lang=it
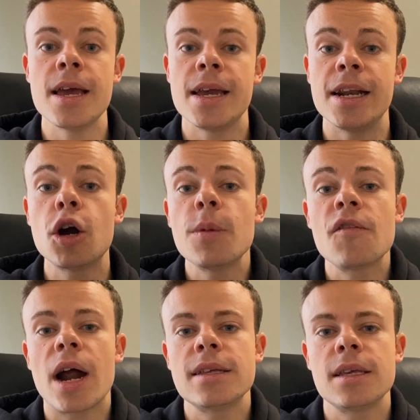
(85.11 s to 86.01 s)
Il
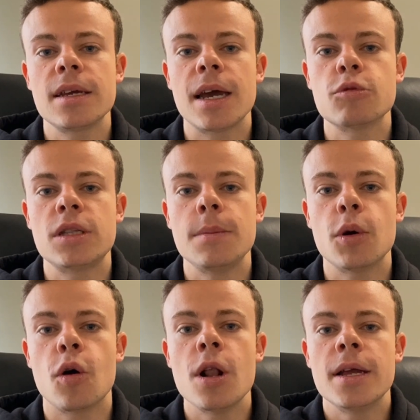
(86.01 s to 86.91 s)
copywriting è un
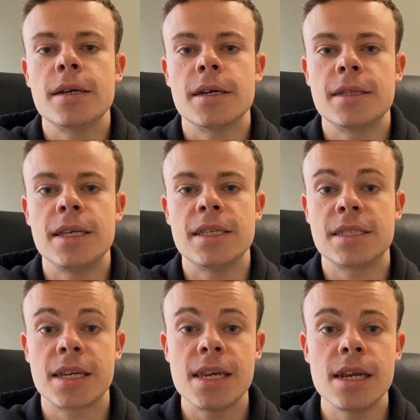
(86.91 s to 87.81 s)
tipo eh, di
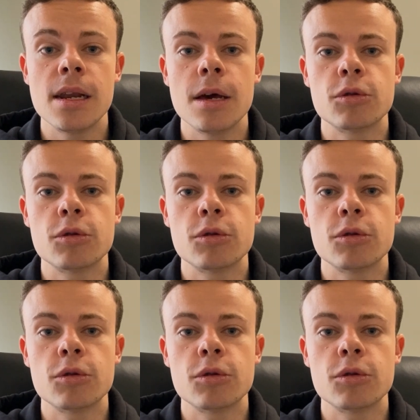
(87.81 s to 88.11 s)
skill,